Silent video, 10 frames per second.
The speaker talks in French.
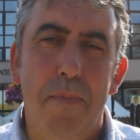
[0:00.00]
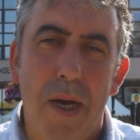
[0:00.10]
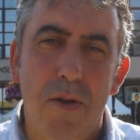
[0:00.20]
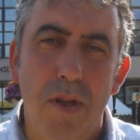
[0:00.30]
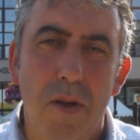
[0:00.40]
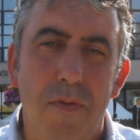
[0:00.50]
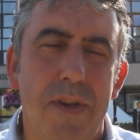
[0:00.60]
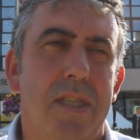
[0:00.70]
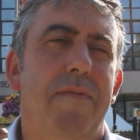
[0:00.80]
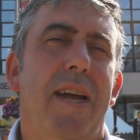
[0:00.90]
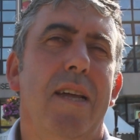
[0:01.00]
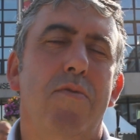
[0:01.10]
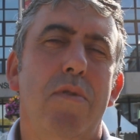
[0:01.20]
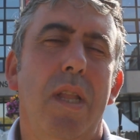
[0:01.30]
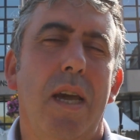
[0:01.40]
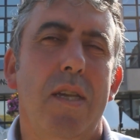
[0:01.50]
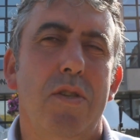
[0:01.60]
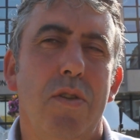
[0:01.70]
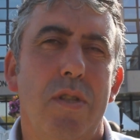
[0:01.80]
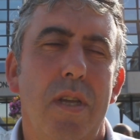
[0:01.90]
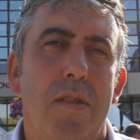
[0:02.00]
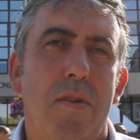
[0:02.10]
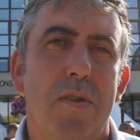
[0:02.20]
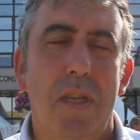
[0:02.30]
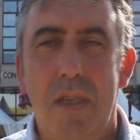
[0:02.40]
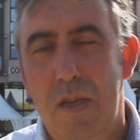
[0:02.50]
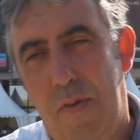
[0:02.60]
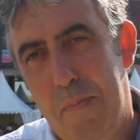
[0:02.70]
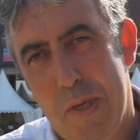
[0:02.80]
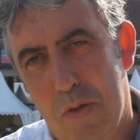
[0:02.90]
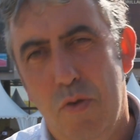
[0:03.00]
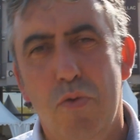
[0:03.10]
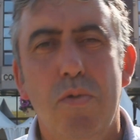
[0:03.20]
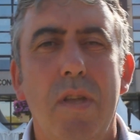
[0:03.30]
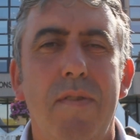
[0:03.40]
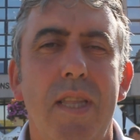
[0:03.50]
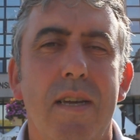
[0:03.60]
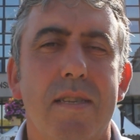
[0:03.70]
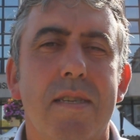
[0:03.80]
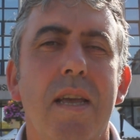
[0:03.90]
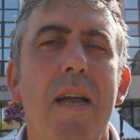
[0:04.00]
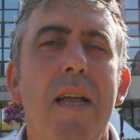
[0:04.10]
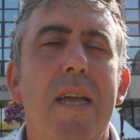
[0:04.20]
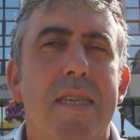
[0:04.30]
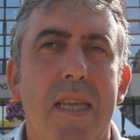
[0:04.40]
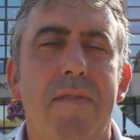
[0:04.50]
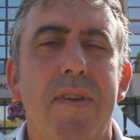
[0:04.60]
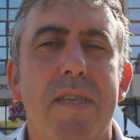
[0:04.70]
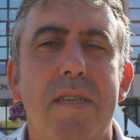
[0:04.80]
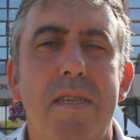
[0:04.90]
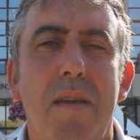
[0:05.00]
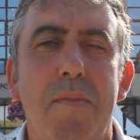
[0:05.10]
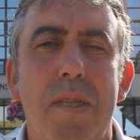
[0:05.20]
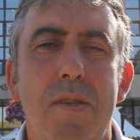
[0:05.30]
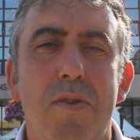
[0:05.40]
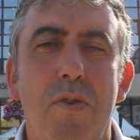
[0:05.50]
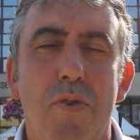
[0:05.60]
partenaire du festival, a toutes les raisons d'être satisfait parce que de toute évidence, cette 26e édition